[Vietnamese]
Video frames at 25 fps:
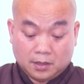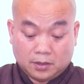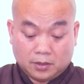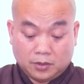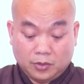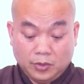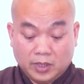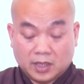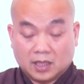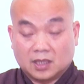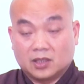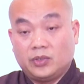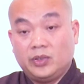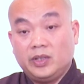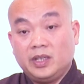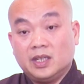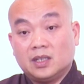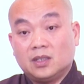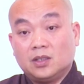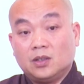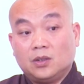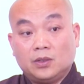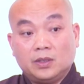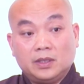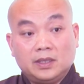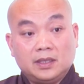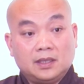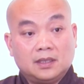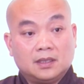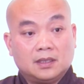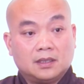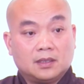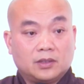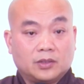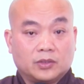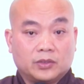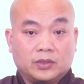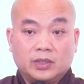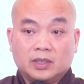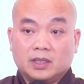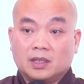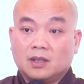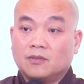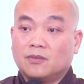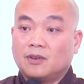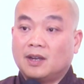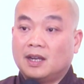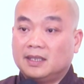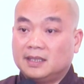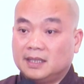truyền thuyết nói, truyền thuyết
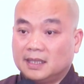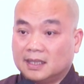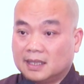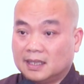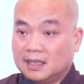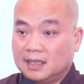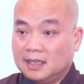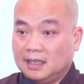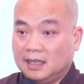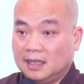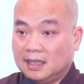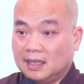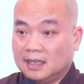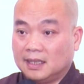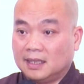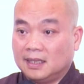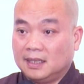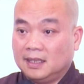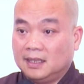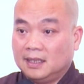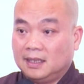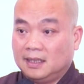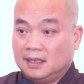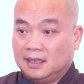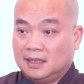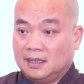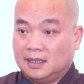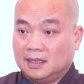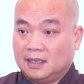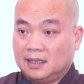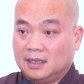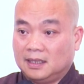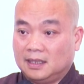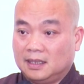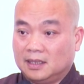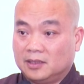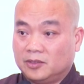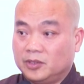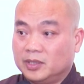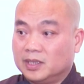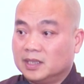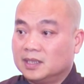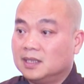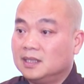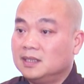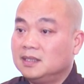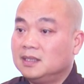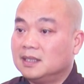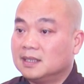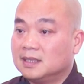không phải rằng là là là, là chuyện
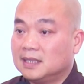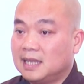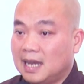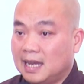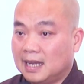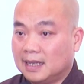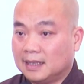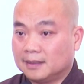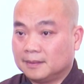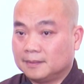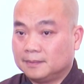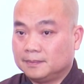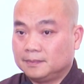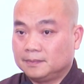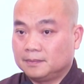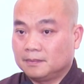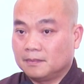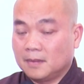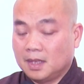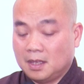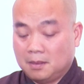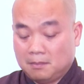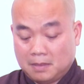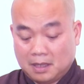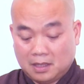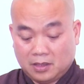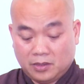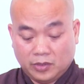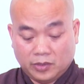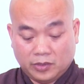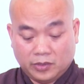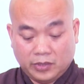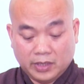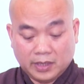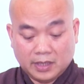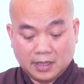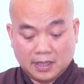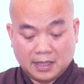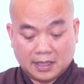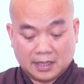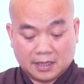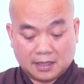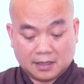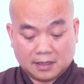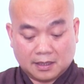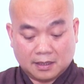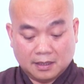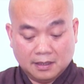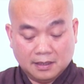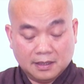cớ dân gian, mà truyền thuyết đó là
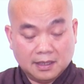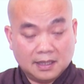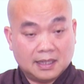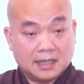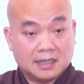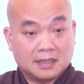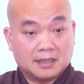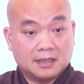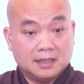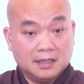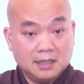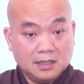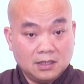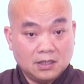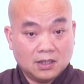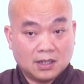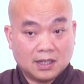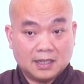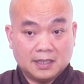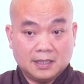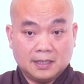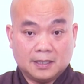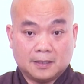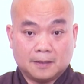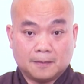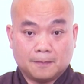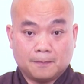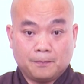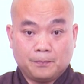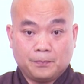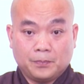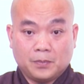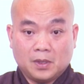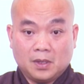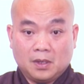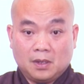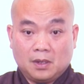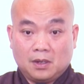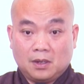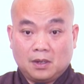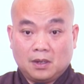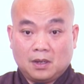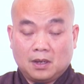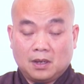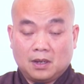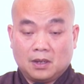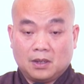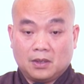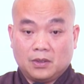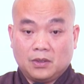chữ nó là chỉ cho cái gì,
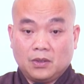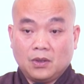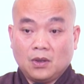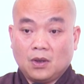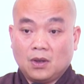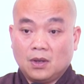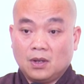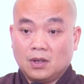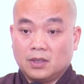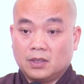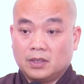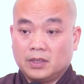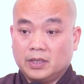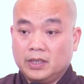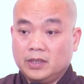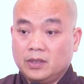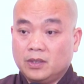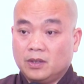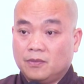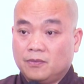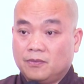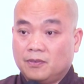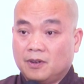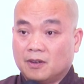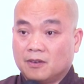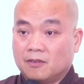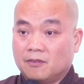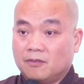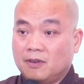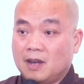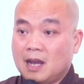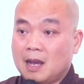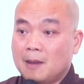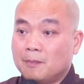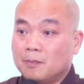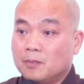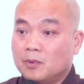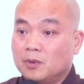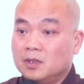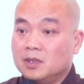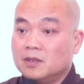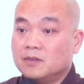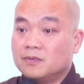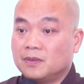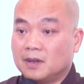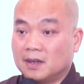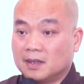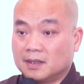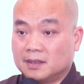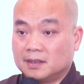là do chỉ cho Phật pháp của Đức
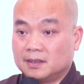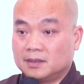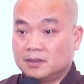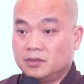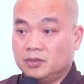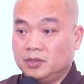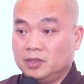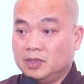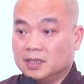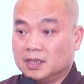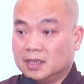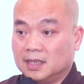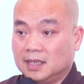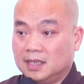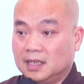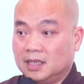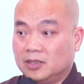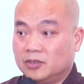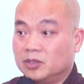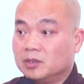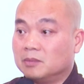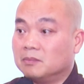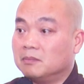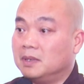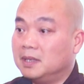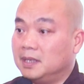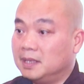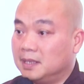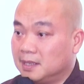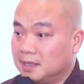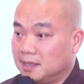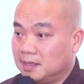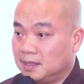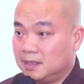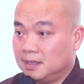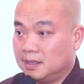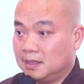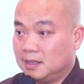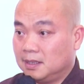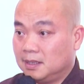Phật truyền là truyền miệng.